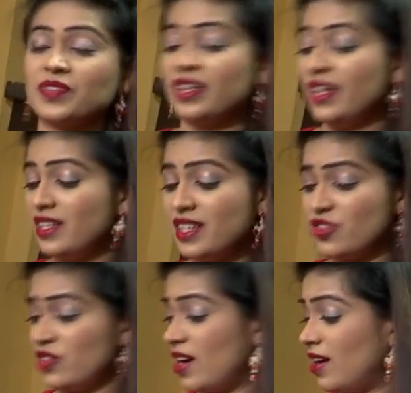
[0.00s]
ఘీ
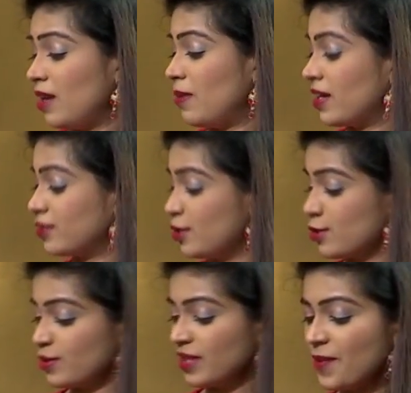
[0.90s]
టేస్ట్ చాలా బాగా
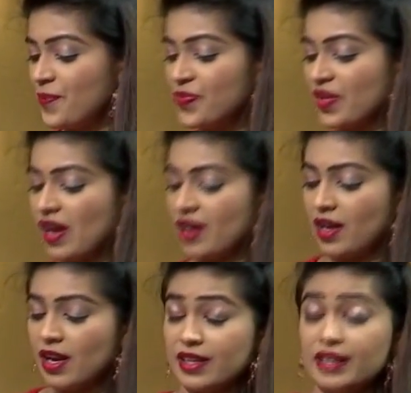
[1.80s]
తెలుస్తుంది అండ్
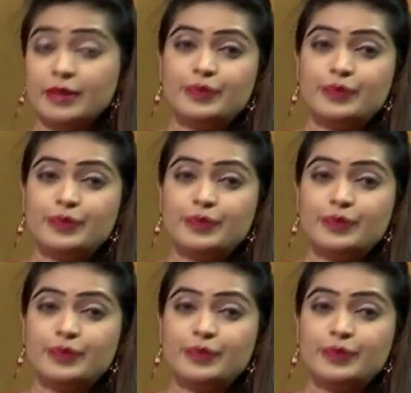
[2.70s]
అలాగే